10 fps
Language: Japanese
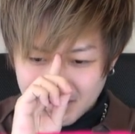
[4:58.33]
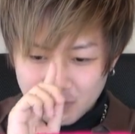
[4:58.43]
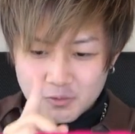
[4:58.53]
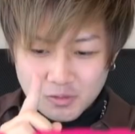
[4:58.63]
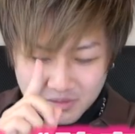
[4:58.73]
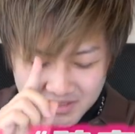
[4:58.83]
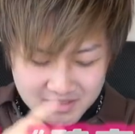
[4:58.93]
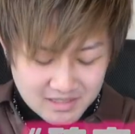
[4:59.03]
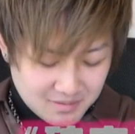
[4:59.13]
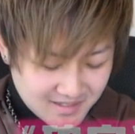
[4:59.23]
大勝負で
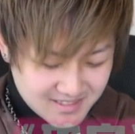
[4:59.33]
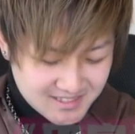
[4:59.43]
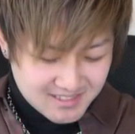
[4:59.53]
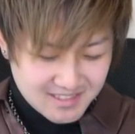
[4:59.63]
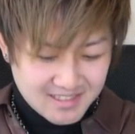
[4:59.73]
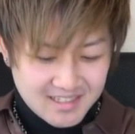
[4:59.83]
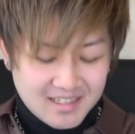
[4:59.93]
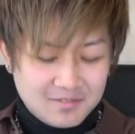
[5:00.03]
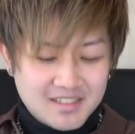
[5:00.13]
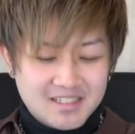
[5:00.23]
すいきますい
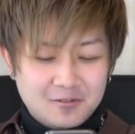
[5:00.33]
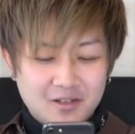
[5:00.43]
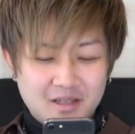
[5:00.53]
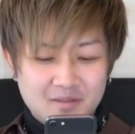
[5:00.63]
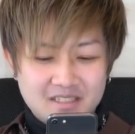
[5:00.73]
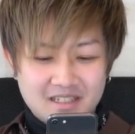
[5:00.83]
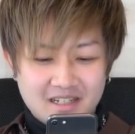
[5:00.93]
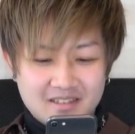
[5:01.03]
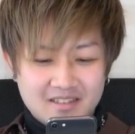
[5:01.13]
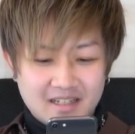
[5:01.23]
やマジでこれ気持ちいいな
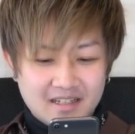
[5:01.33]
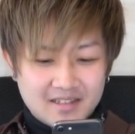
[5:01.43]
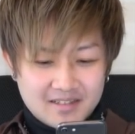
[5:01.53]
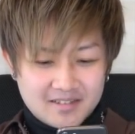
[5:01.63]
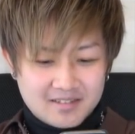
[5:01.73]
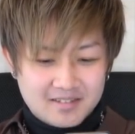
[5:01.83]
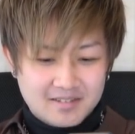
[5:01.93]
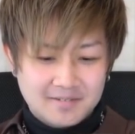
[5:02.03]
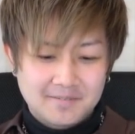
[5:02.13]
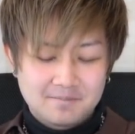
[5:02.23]
確定
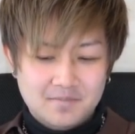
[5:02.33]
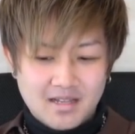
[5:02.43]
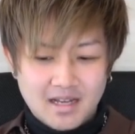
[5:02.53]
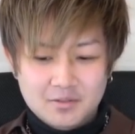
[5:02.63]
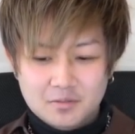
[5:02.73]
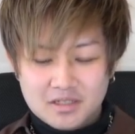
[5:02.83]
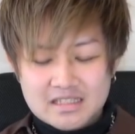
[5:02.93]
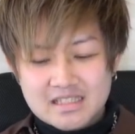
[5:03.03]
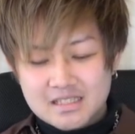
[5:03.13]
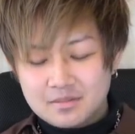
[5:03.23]
あの
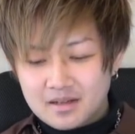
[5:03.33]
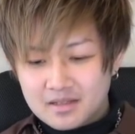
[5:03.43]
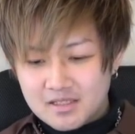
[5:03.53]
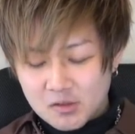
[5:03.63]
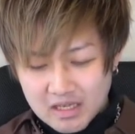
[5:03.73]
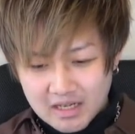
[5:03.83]
一番初